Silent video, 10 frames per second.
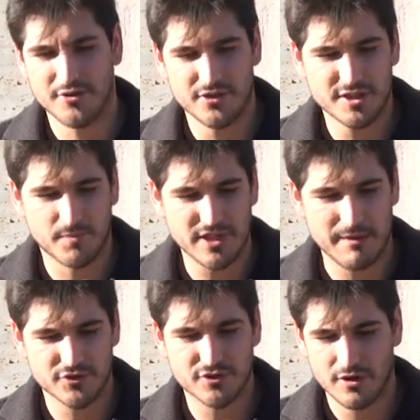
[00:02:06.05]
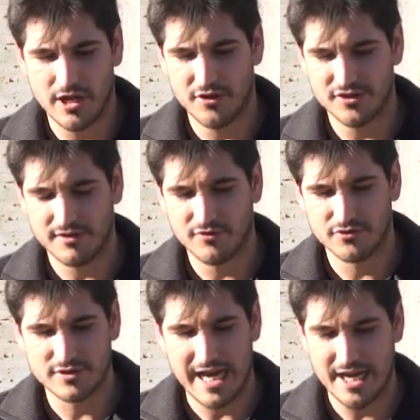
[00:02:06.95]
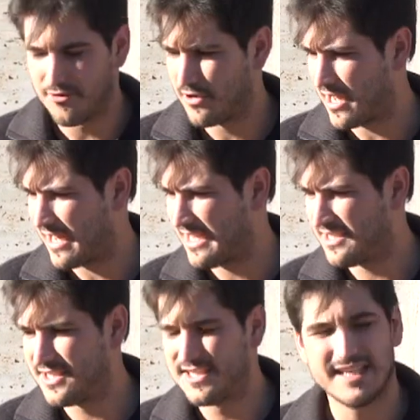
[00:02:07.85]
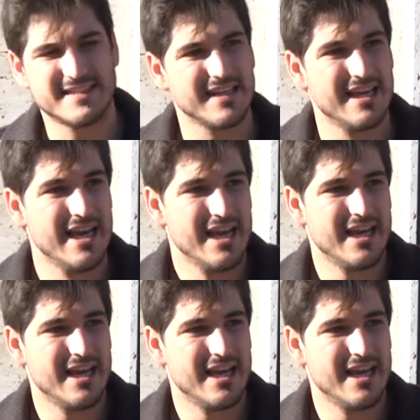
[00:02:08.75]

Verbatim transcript: Noi rispondiamo solo alla nostra volontà e non a, alle esigenze